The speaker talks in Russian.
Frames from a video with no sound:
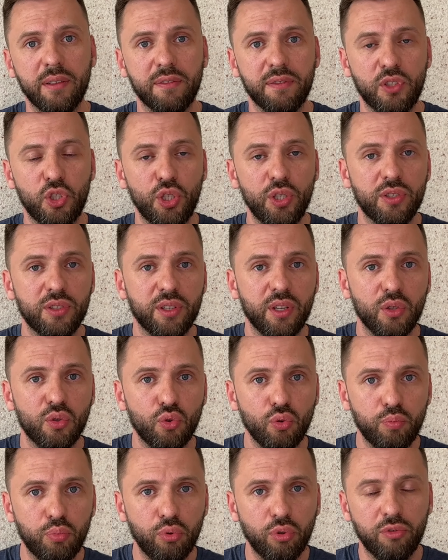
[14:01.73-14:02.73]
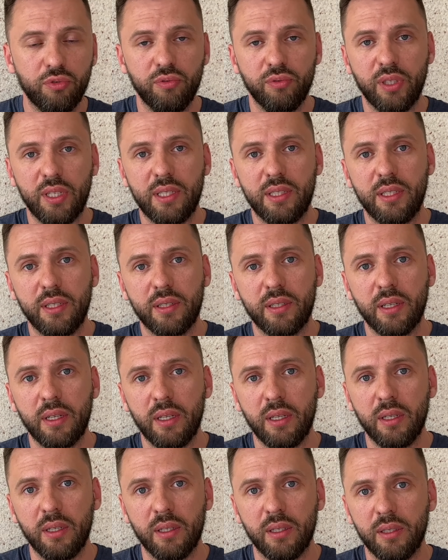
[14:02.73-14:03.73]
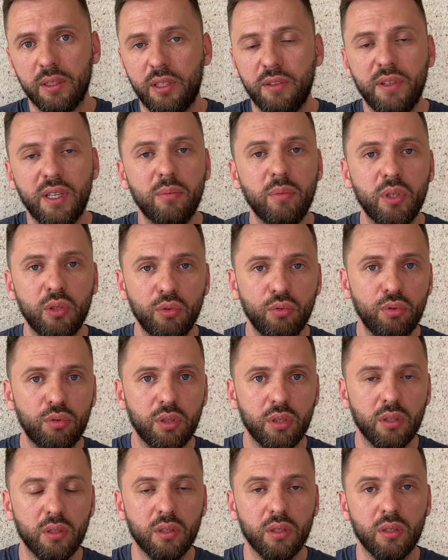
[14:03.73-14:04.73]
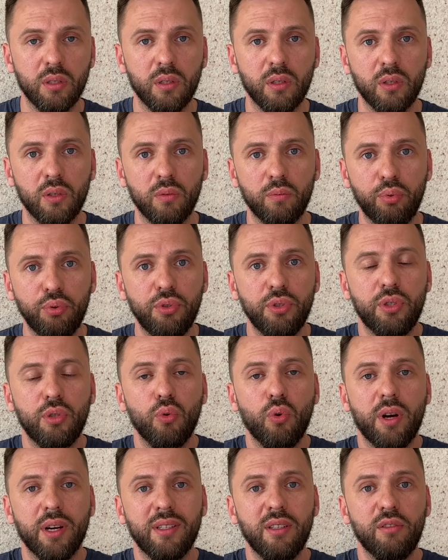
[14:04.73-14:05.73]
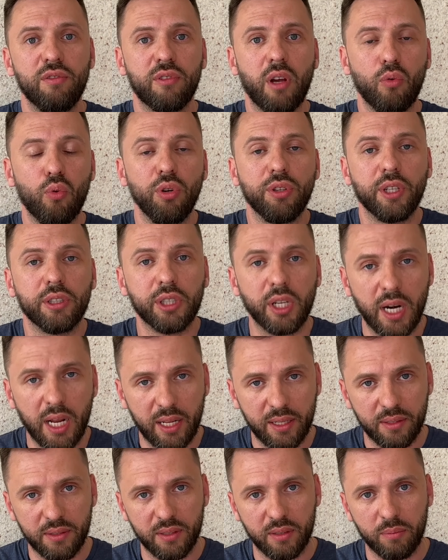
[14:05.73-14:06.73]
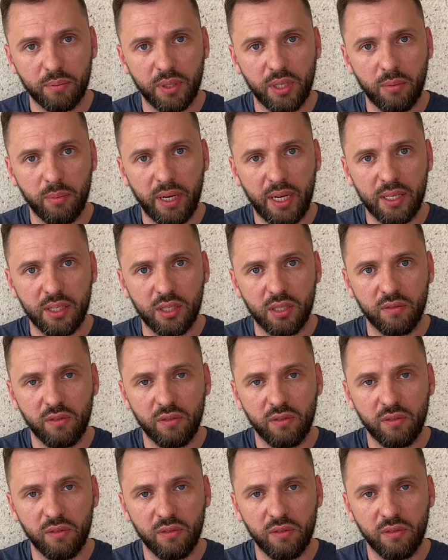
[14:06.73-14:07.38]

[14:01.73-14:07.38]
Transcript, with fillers: в чистке зубов на этих две минуты будете уходить в какой-то транс, понимаете?